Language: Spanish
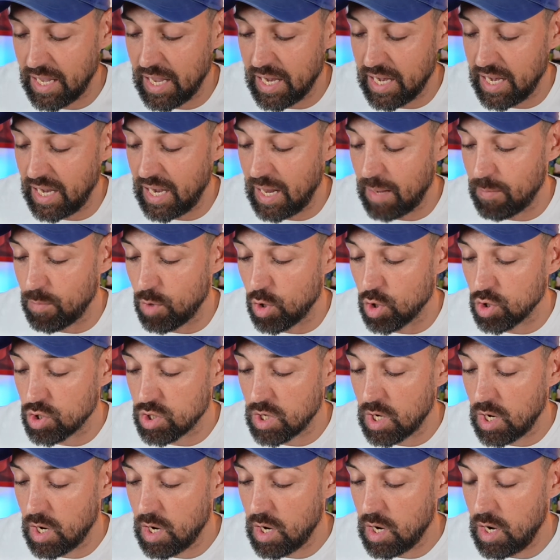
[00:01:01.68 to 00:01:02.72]
que queramos,
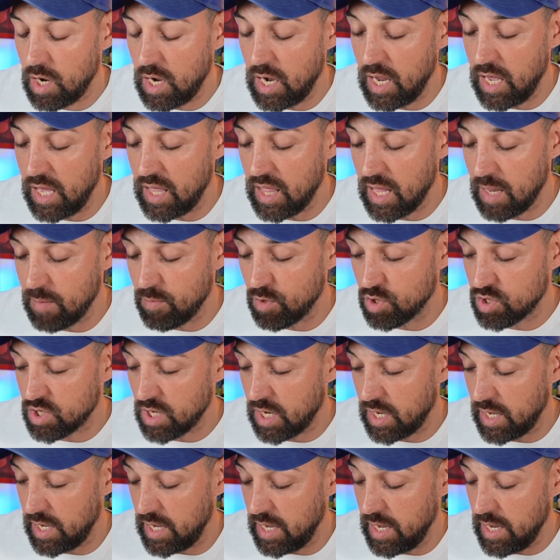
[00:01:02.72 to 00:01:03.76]
le damos
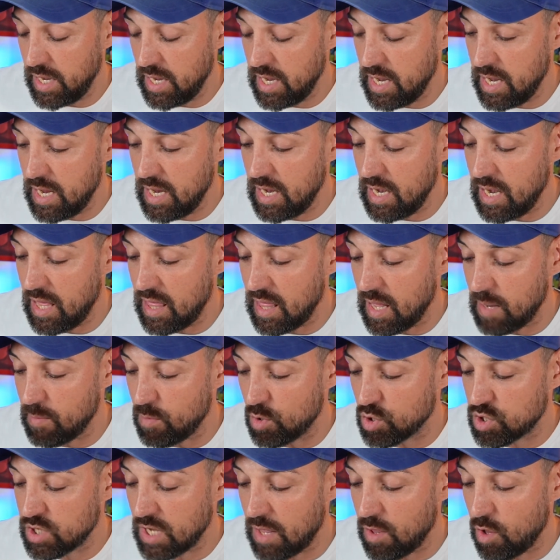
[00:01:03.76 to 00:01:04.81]
ahí y le
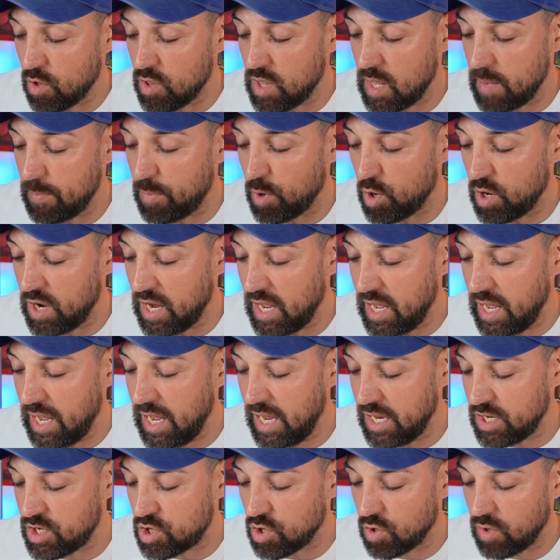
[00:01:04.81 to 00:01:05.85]
damos a donde pone
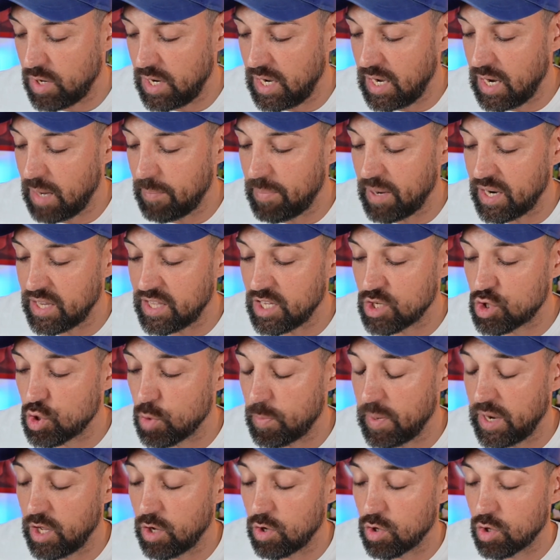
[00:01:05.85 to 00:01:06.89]
hecho en la parte
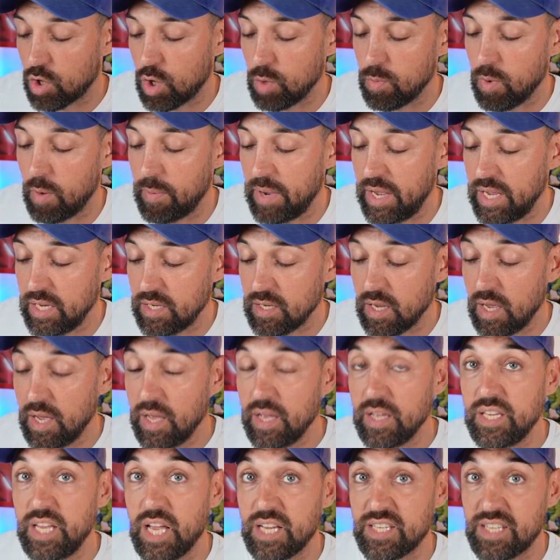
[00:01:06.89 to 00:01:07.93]
superior. Como veis,
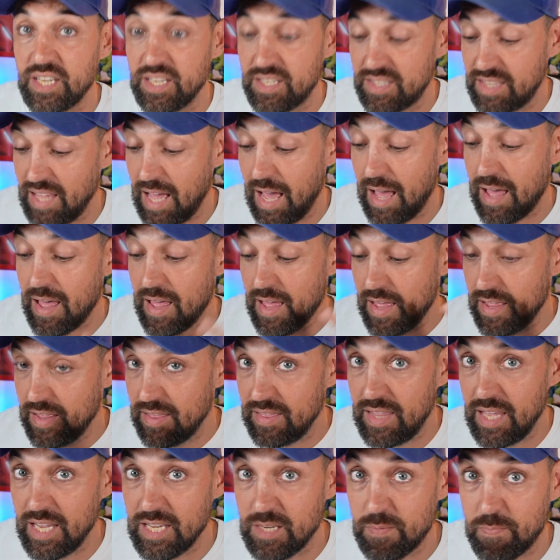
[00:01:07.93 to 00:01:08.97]
ya se está
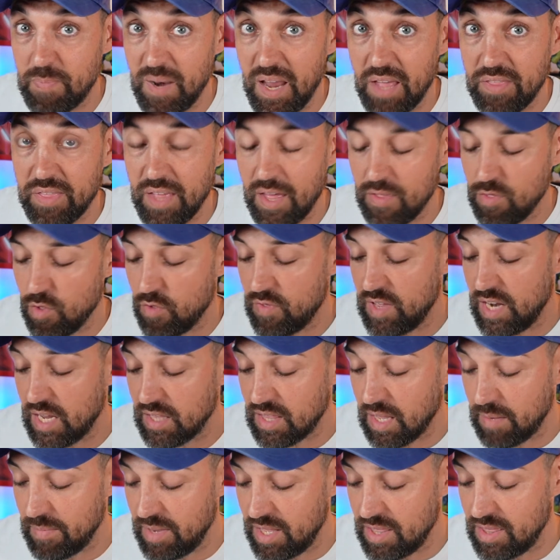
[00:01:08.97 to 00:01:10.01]
desplazando
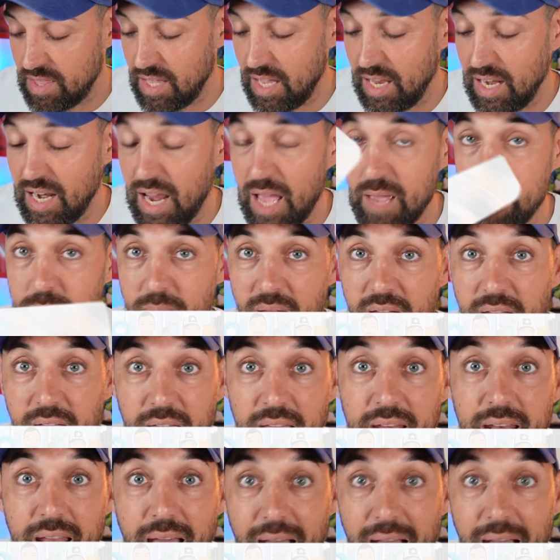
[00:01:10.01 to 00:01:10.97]
directamente la imagen